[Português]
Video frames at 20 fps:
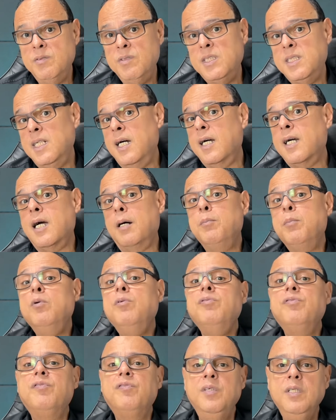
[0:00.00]
você acaba
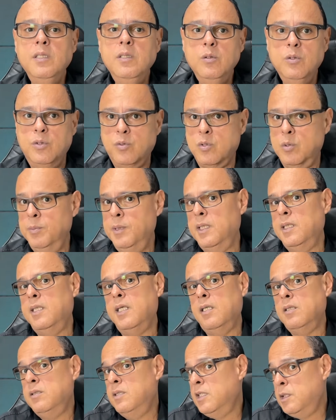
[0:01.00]
ouvindo os
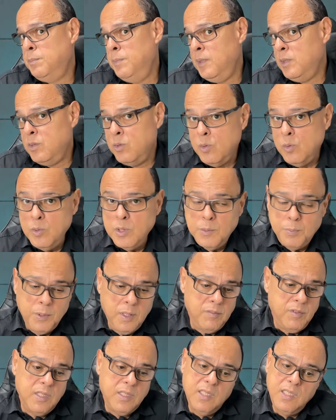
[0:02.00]
comentários das pessoas,
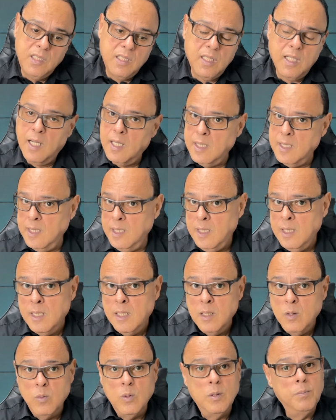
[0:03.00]
porque você está ali,
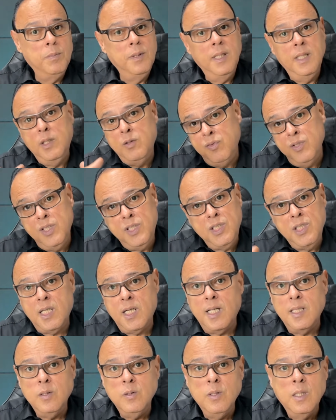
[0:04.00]
um ambiente
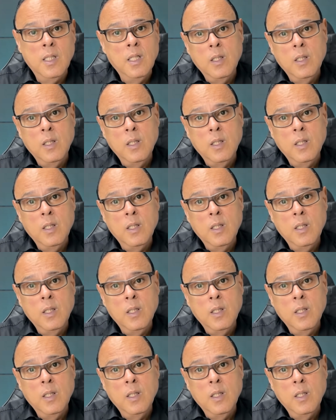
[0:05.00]
fechado,